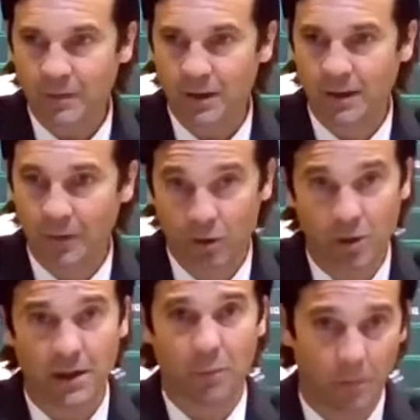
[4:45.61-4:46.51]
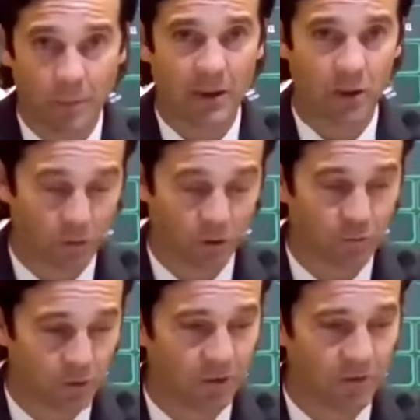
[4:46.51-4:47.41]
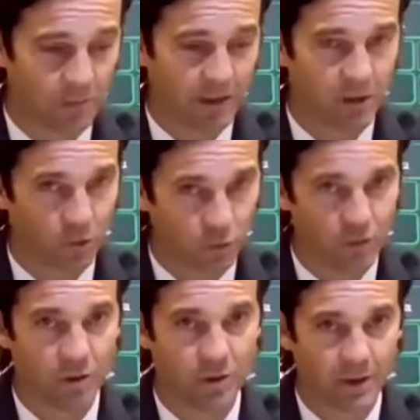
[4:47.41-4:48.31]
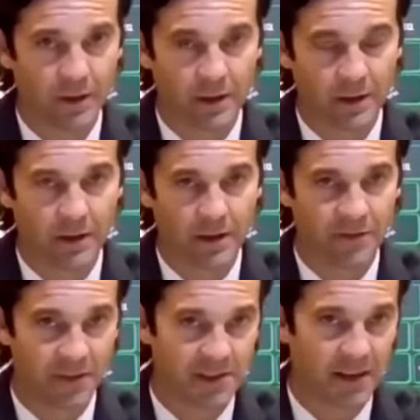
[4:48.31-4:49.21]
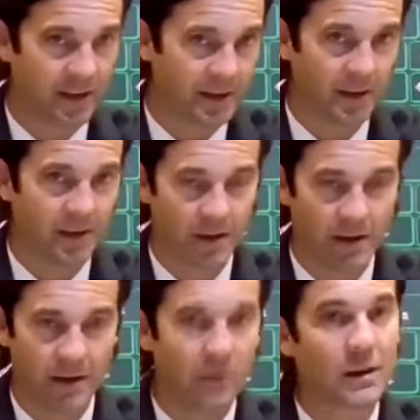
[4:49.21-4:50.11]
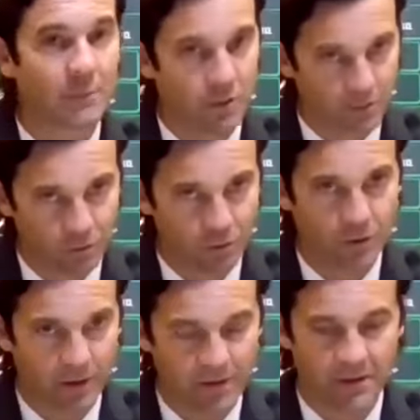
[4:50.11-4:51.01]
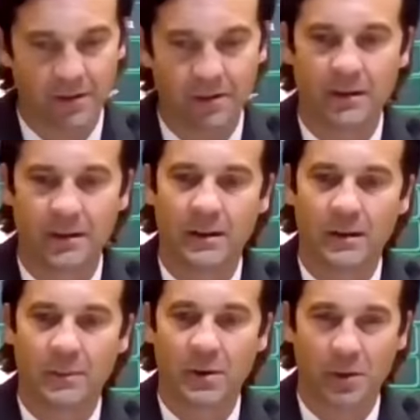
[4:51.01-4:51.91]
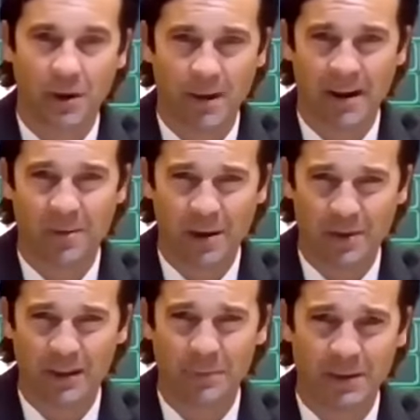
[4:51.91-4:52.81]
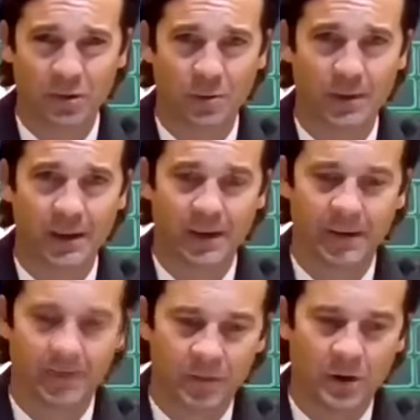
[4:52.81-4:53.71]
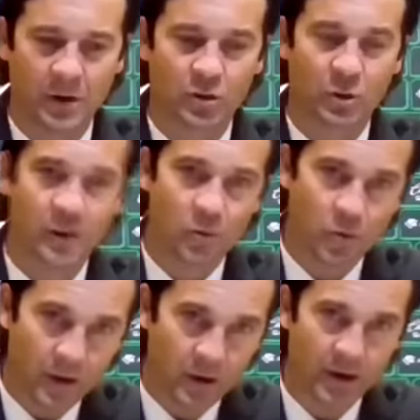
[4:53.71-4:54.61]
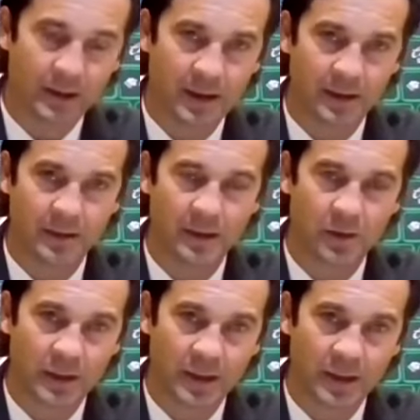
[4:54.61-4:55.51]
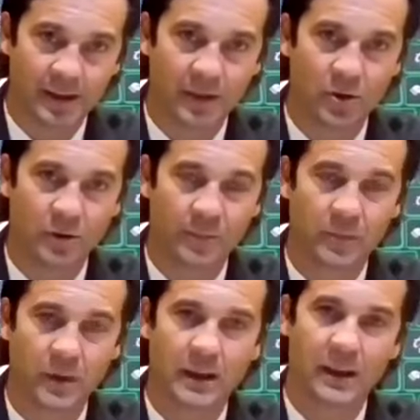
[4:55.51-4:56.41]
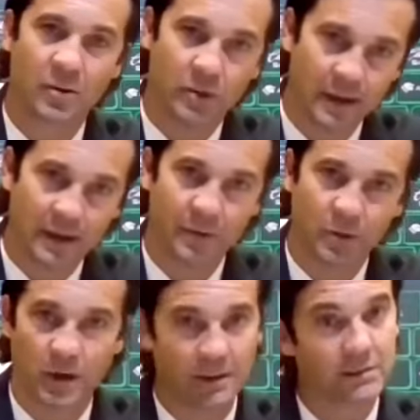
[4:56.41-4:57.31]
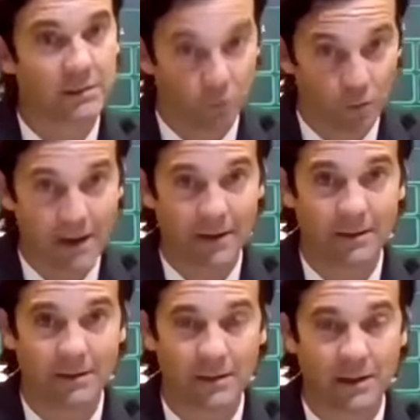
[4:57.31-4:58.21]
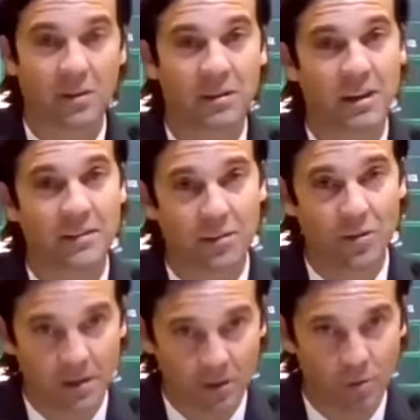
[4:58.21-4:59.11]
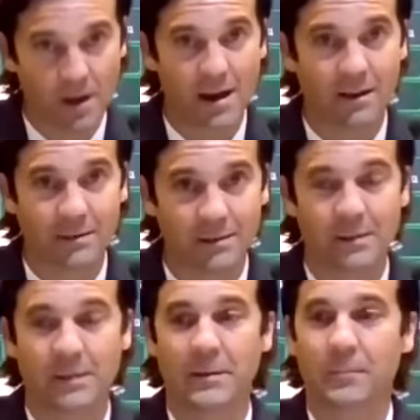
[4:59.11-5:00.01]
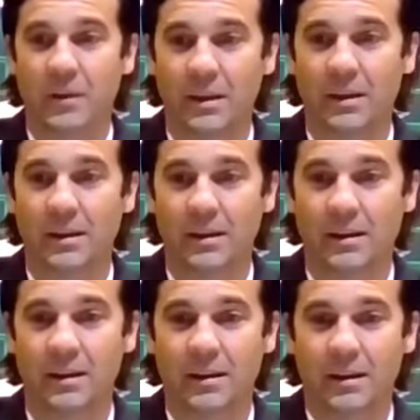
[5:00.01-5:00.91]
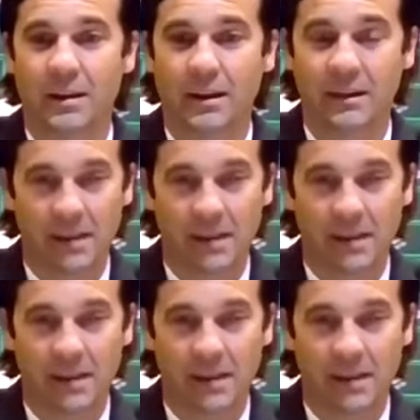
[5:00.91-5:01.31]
la victoria por momento, por supuesto que fue un partido duro y, difícil aquí, en un campo duro y difícil, pero que hablaba también sobre sobre jugadores que, están, que lo están haciendo y que no eran habituales titulares y que lo están haciendo de titulares y que están